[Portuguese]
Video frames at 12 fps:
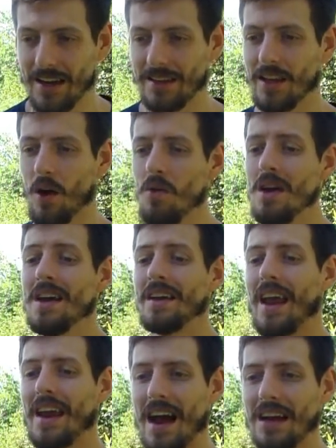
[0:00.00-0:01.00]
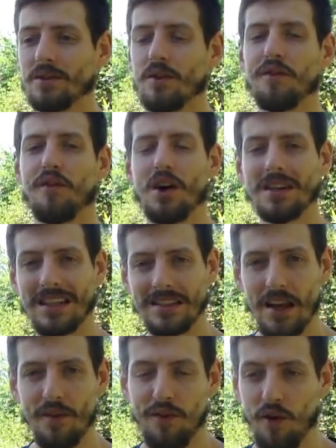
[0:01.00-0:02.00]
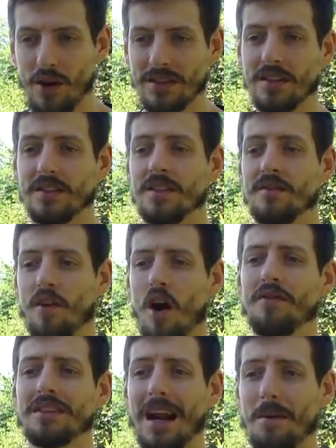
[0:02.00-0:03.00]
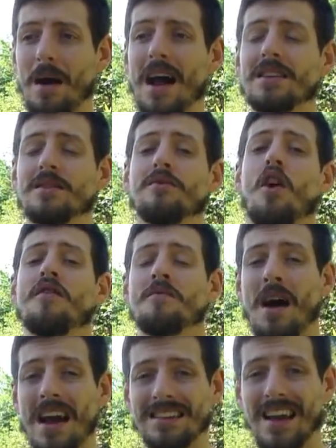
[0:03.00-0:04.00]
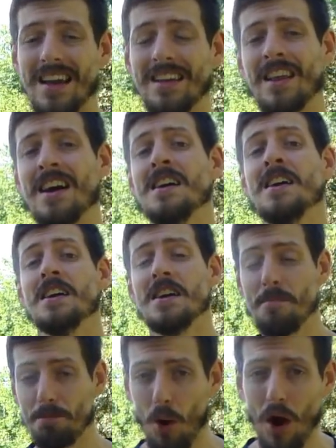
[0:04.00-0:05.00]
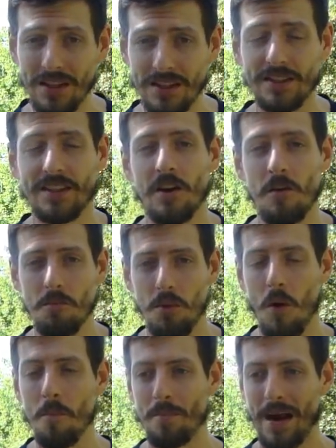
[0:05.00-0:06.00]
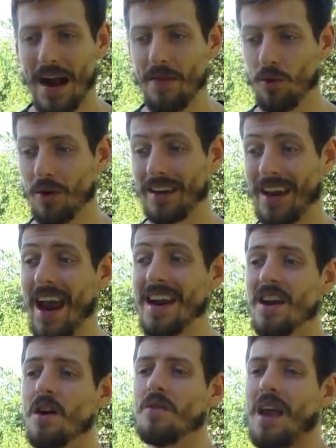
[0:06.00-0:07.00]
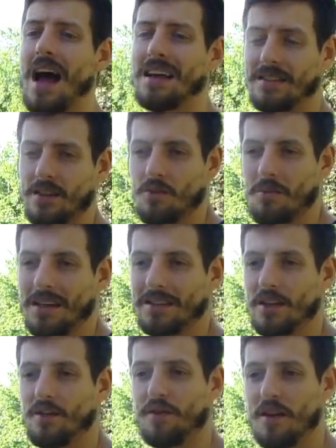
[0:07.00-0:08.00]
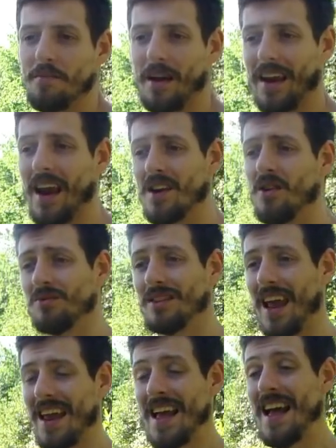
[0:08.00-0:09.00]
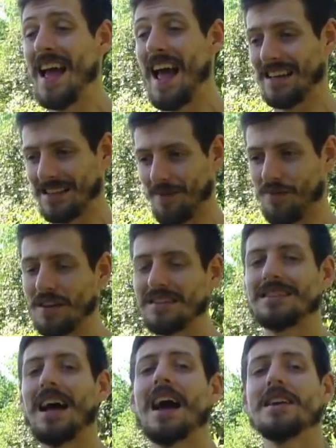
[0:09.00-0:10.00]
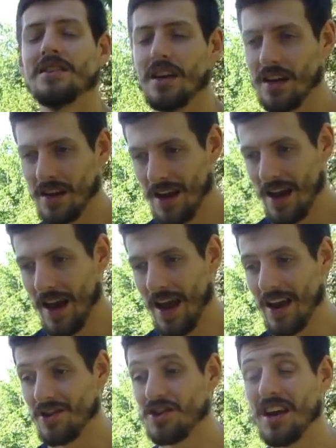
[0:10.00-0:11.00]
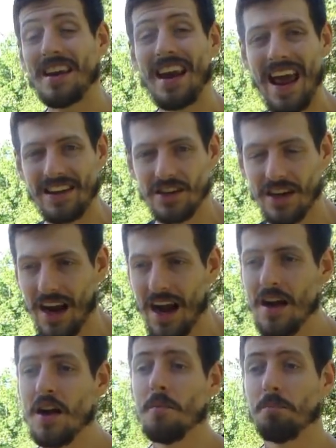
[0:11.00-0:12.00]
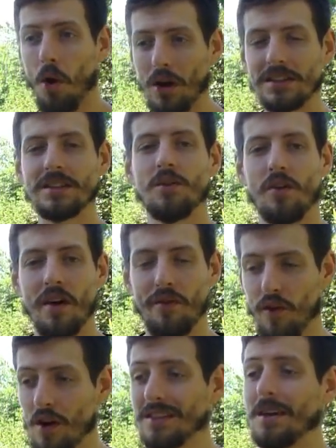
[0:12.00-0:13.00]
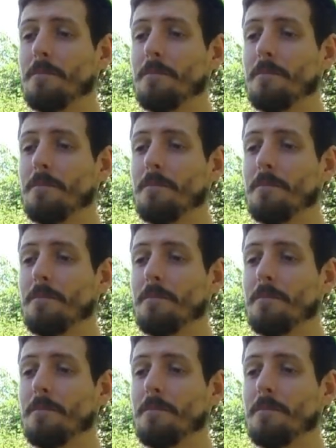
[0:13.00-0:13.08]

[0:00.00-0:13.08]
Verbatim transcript: Então quem nasce com força tem força, desenvolve, trabalha, desenvolve mais ainda e pode ser um bom pegador. Quem não nasce com bastante fibra, quem não tem essa vantagem é, genética, pode desenvolver força?